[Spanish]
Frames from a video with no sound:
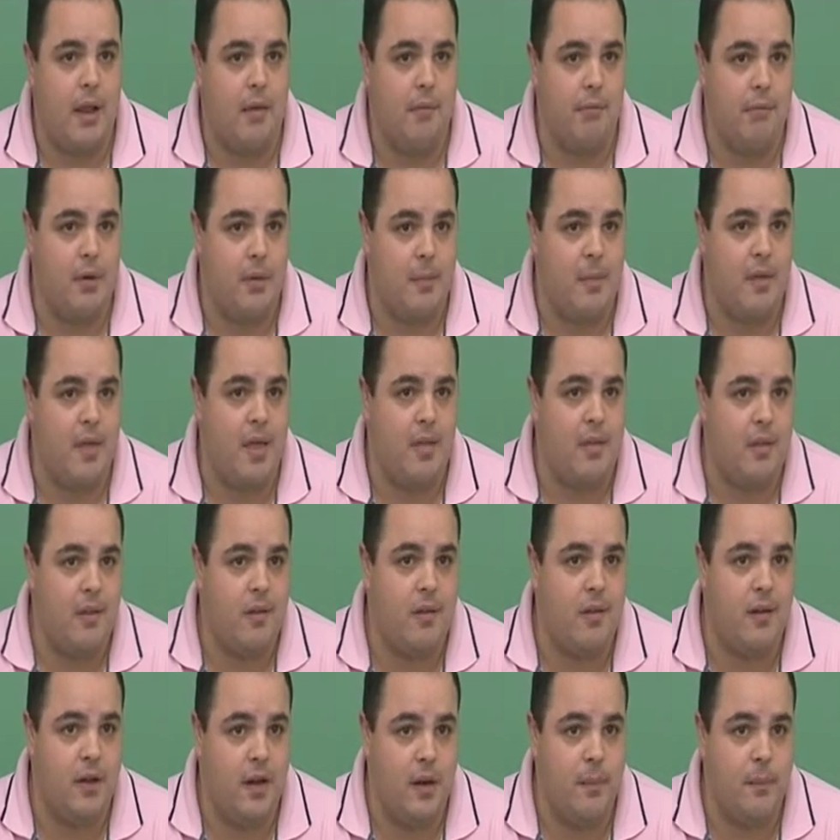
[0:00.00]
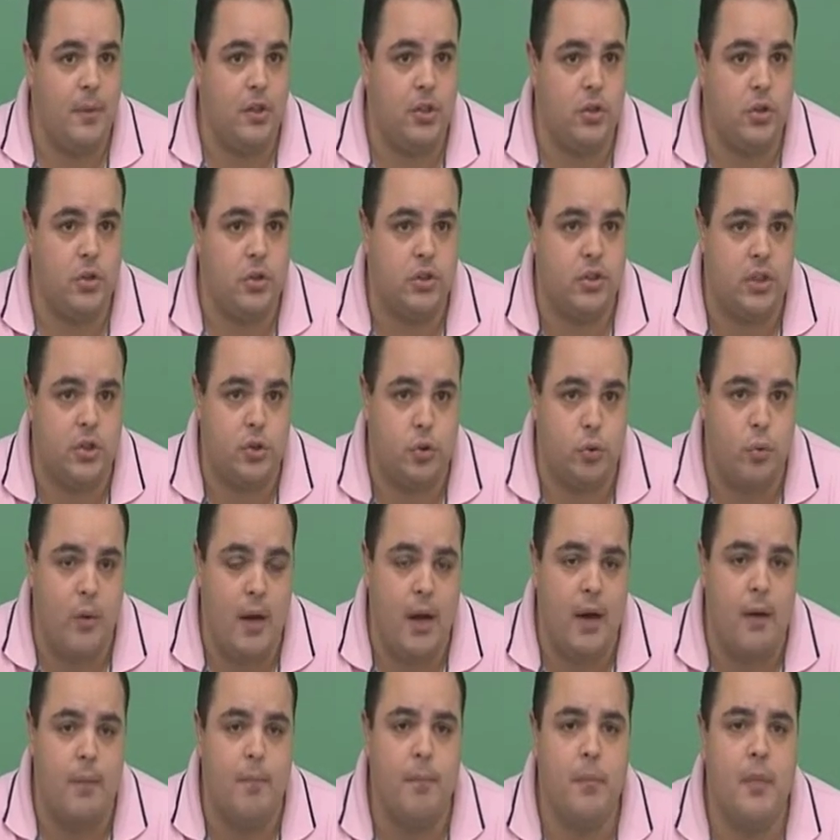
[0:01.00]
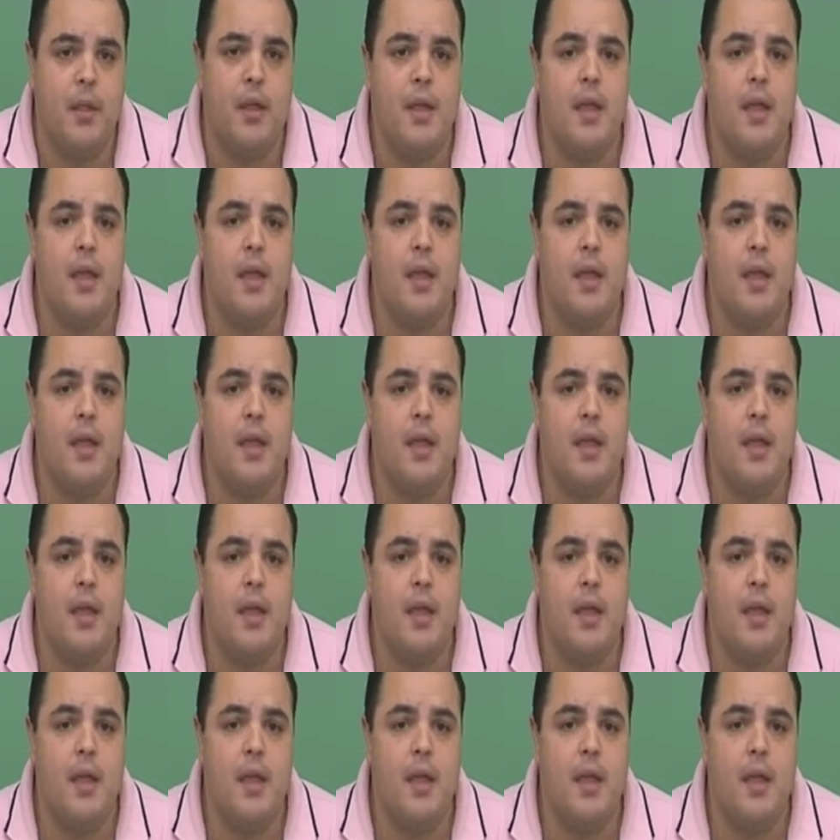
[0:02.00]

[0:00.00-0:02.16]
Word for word: enfermedad de transmisión sexual.